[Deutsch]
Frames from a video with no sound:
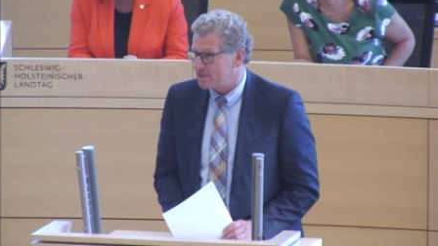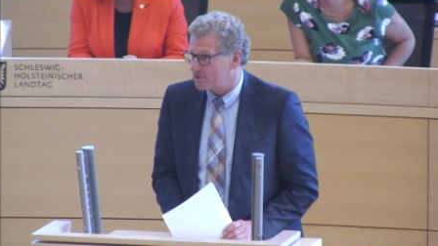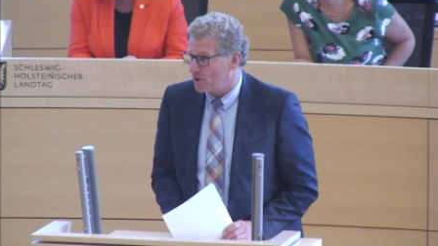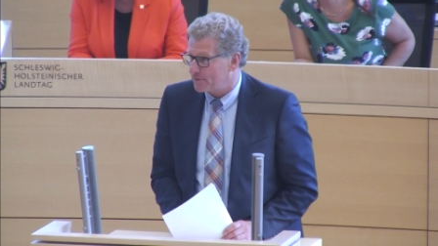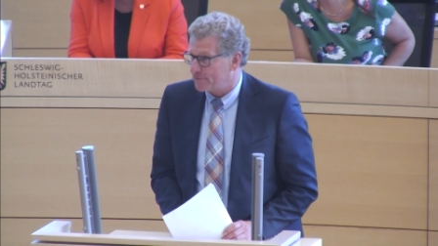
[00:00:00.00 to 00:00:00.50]
Die
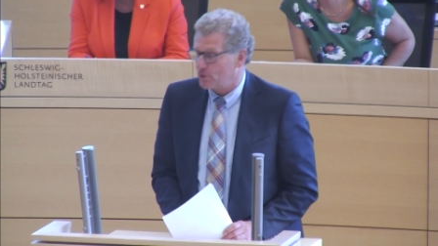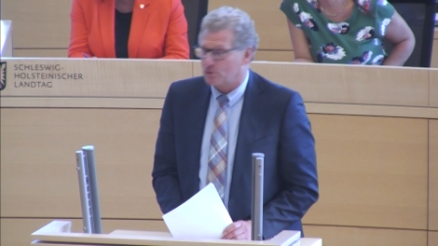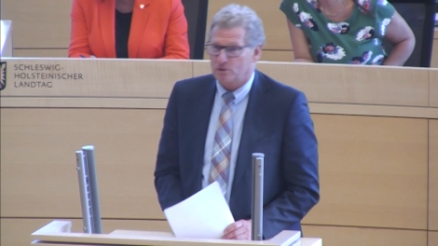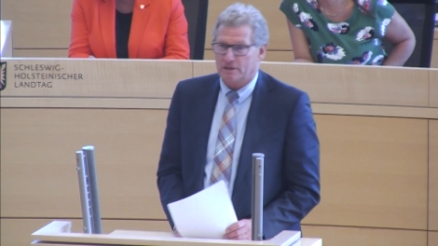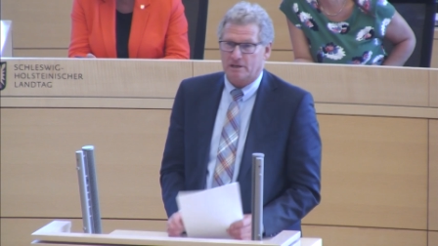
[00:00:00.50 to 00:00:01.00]
Aussichten auf
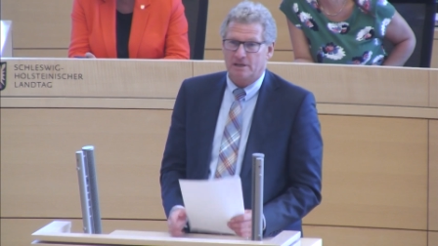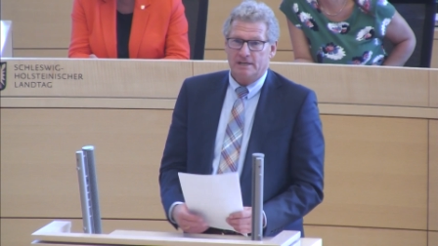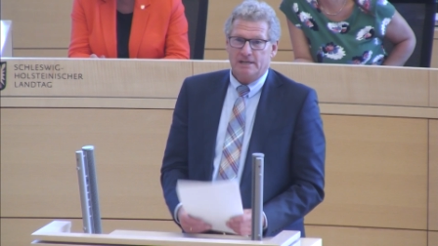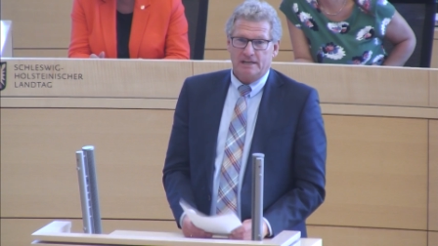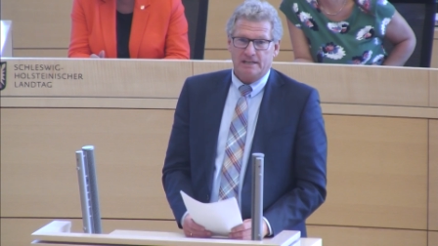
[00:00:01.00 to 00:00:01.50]
Erfolg,
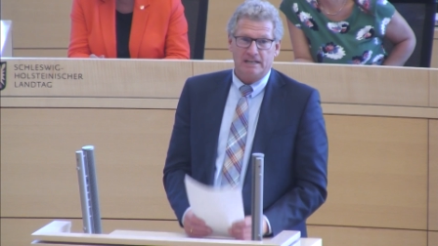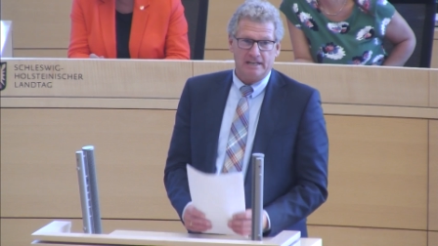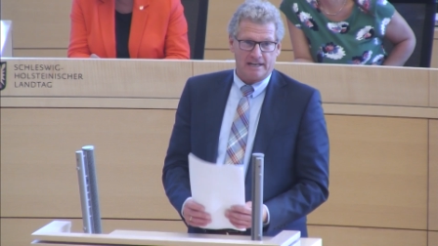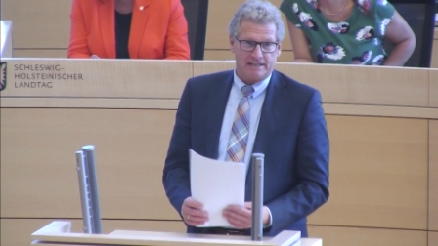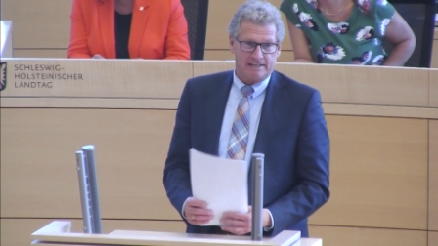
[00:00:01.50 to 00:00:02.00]
Kollege
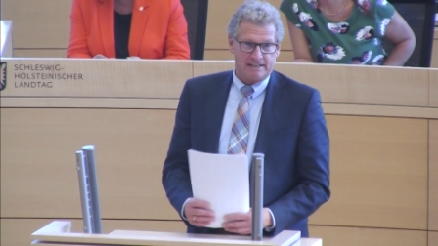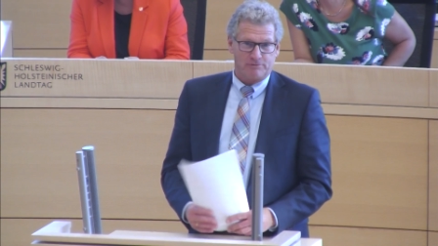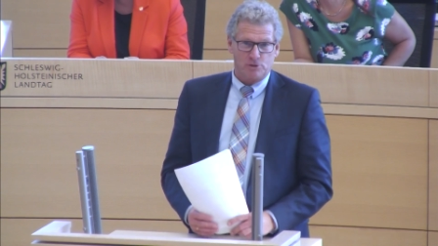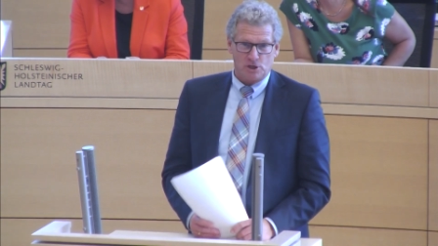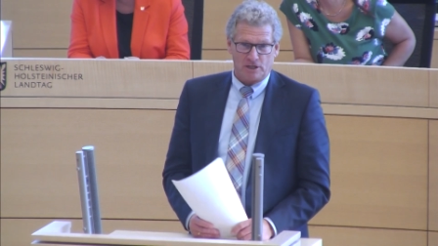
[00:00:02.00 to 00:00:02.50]
äh, Kilian,
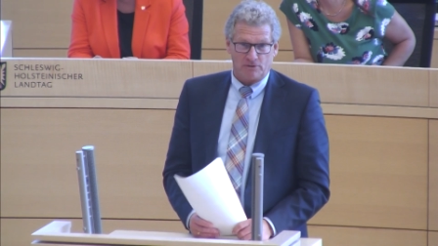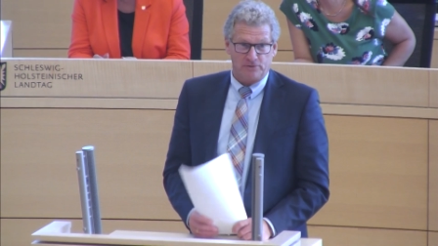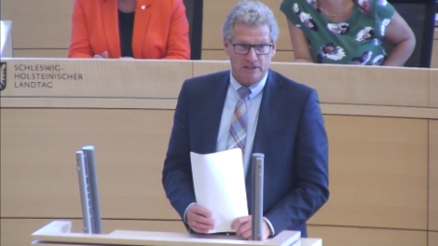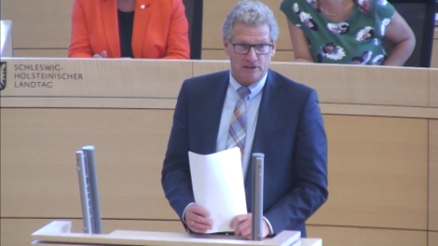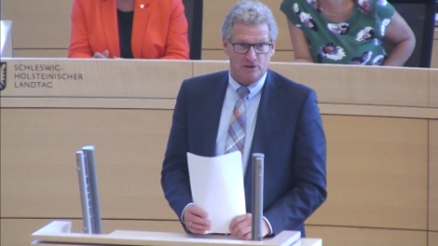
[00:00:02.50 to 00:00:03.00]
da wünsche
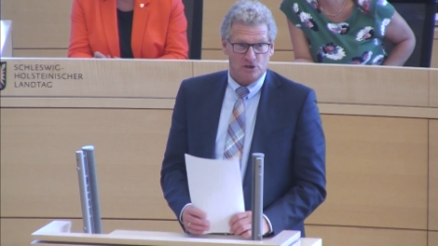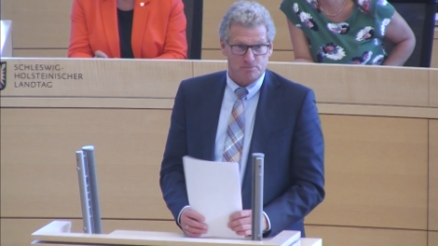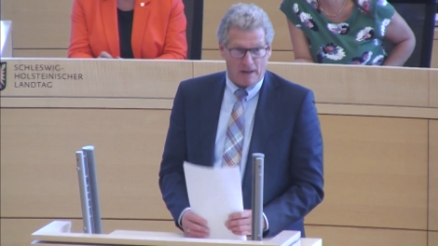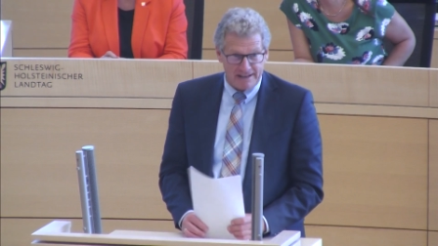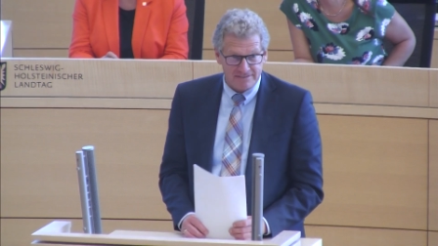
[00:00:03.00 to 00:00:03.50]
ich viel
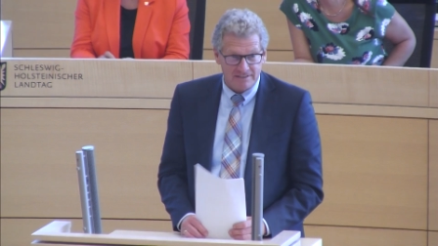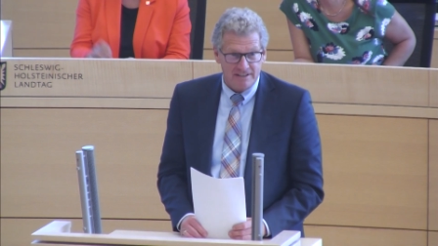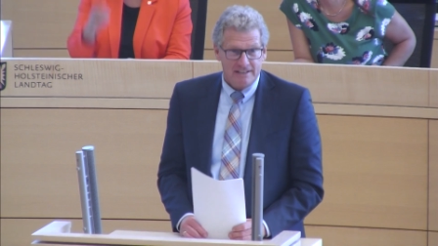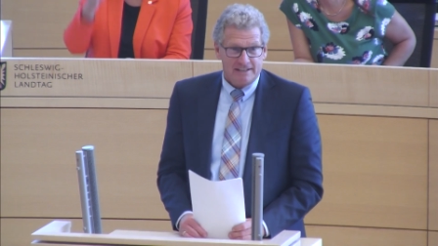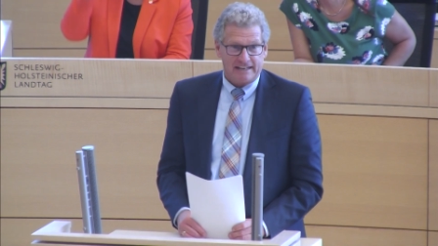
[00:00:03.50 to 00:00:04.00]

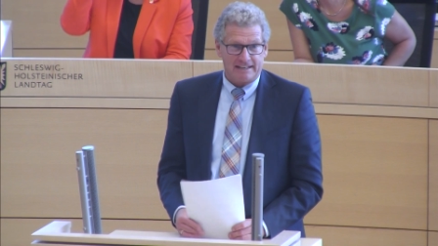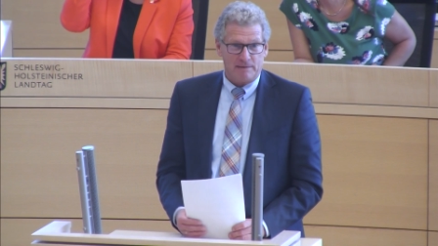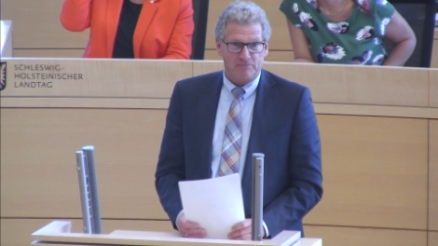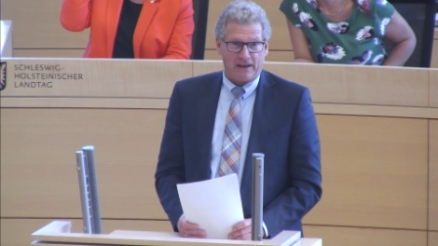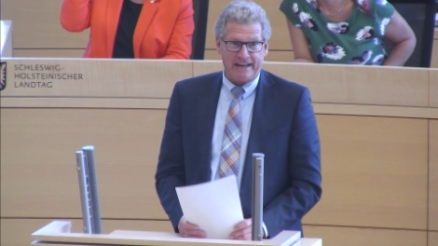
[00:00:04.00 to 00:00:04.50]
Spaß
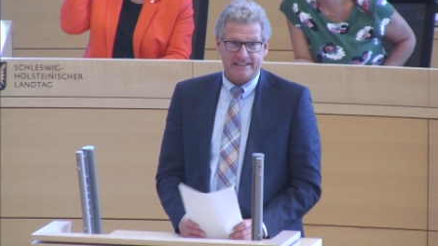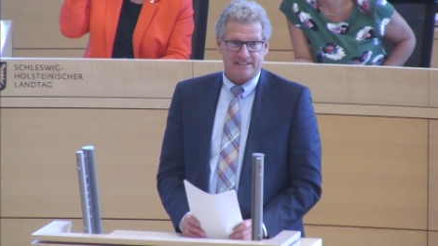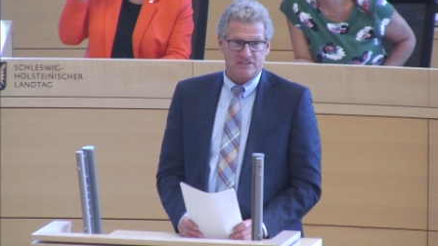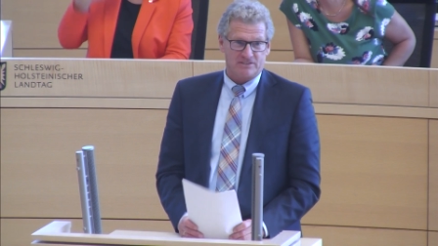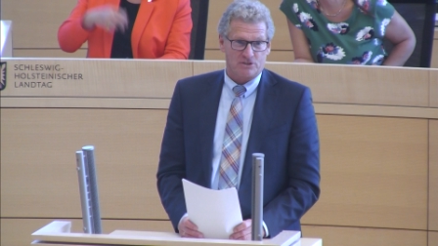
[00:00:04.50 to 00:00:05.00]
denn im
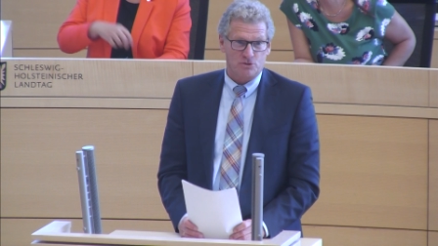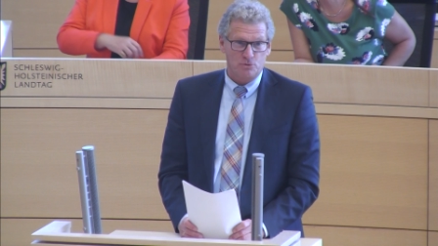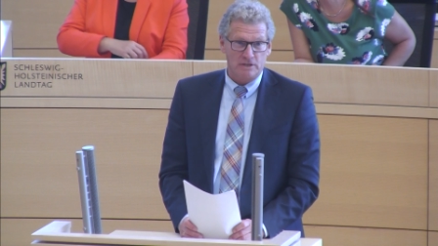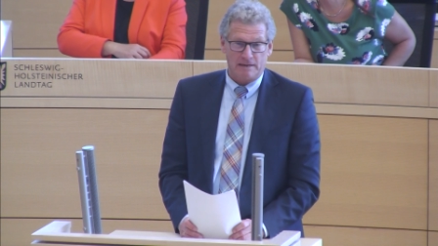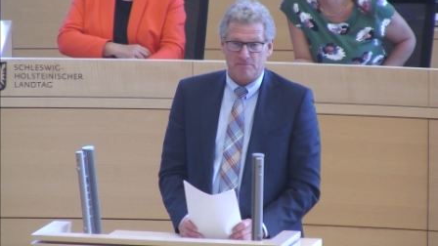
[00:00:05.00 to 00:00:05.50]

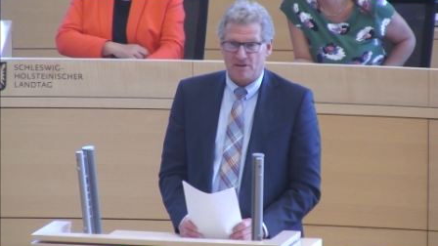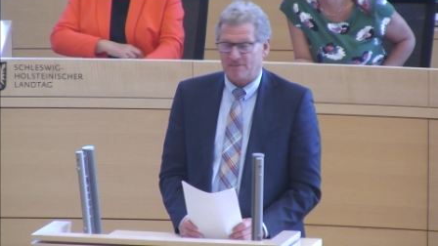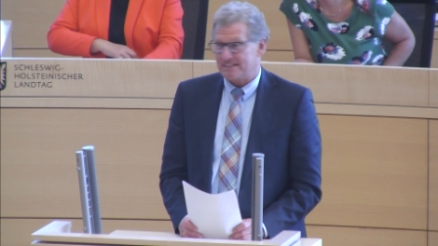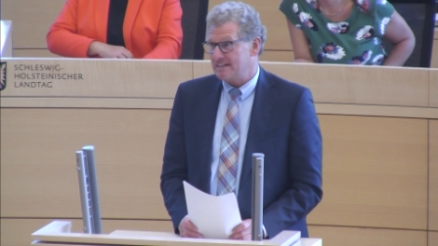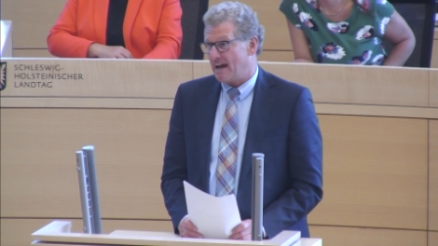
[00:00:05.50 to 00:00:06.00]
Verhältnis zu
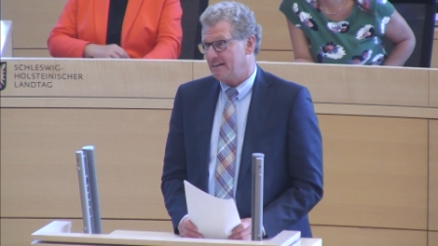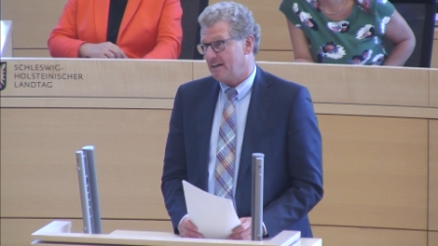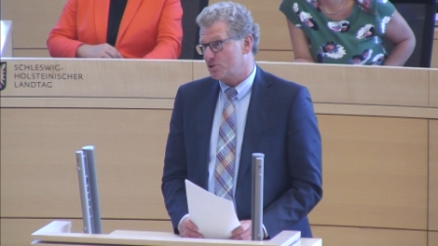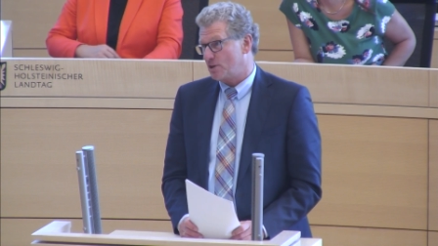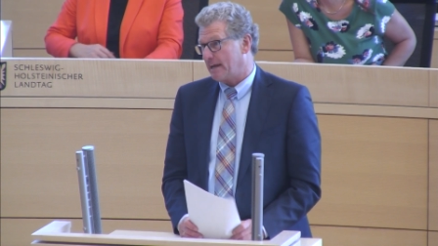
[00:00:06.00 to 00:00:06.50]
dem, was
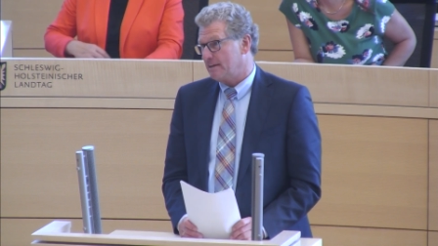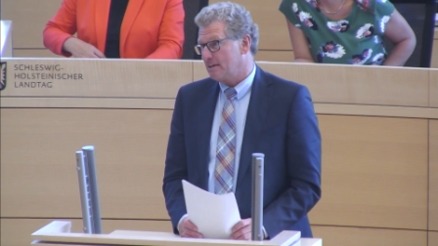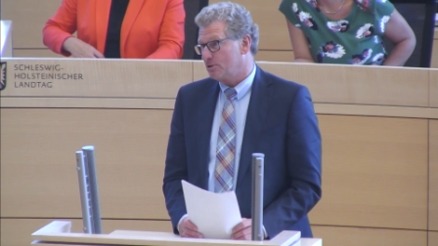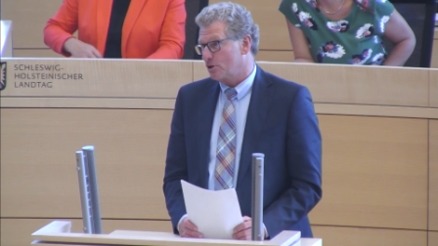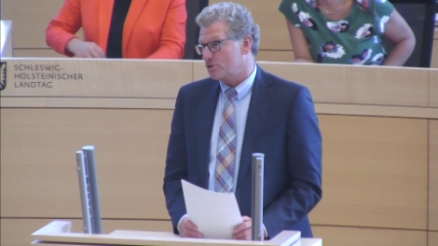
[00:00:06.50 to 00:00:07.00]
die anderen
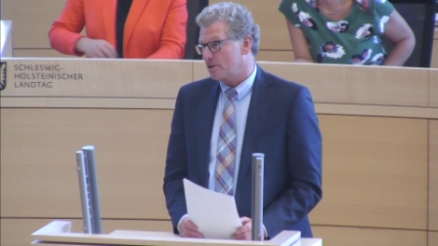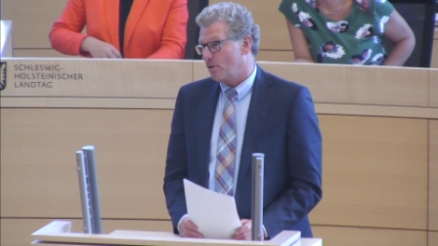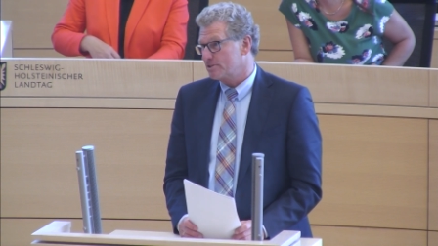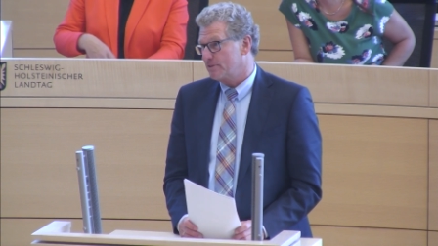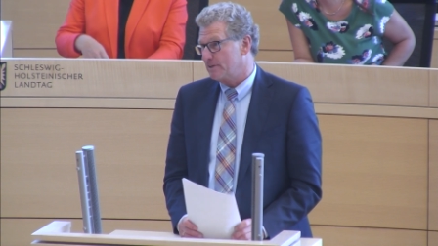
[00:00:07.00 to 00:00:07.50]
Strecken, die in
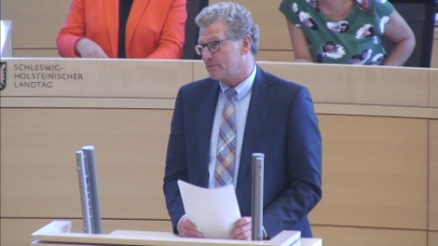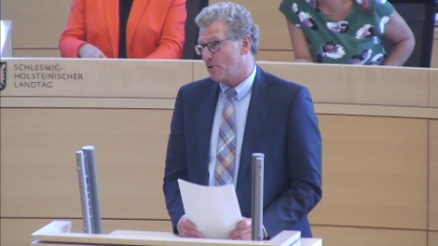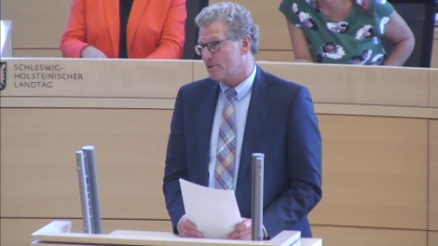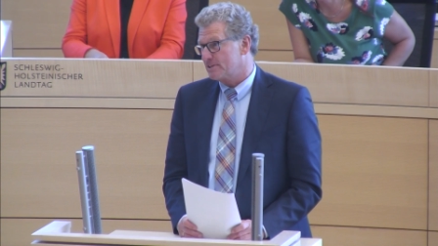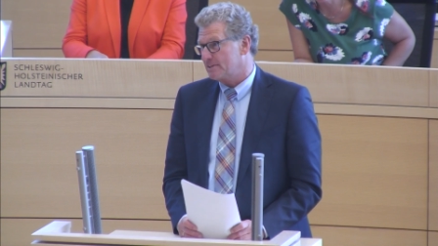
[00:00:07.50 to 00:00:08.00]
Deutschland
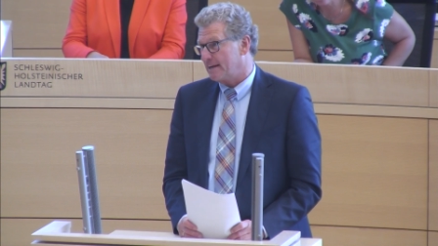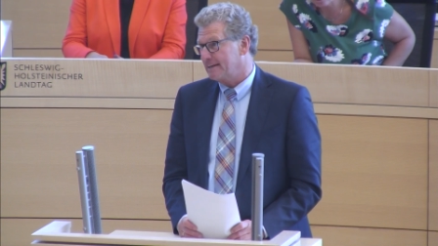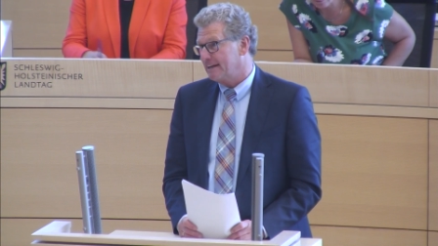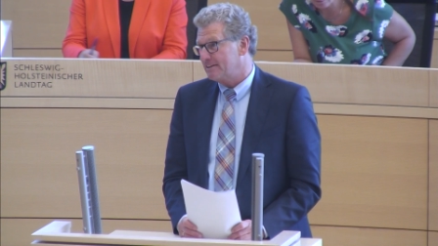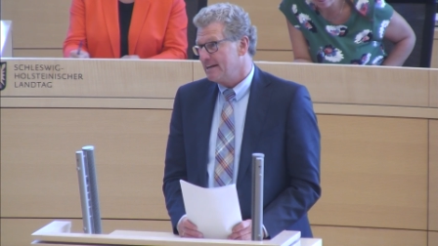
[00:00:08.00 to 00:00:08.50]
ausgewählt worden
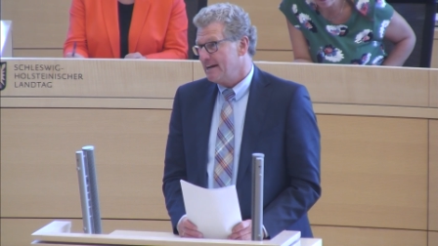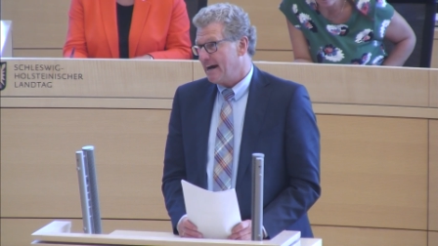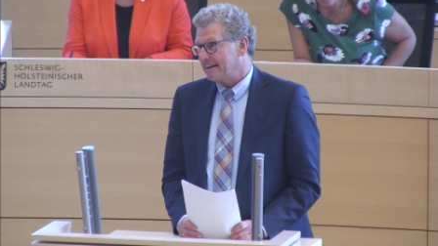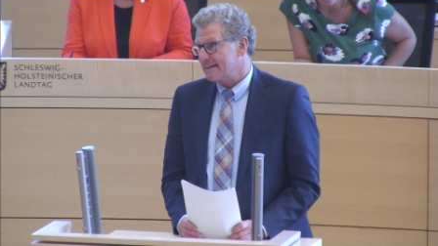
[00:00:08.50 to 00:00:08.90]
sind, angeht,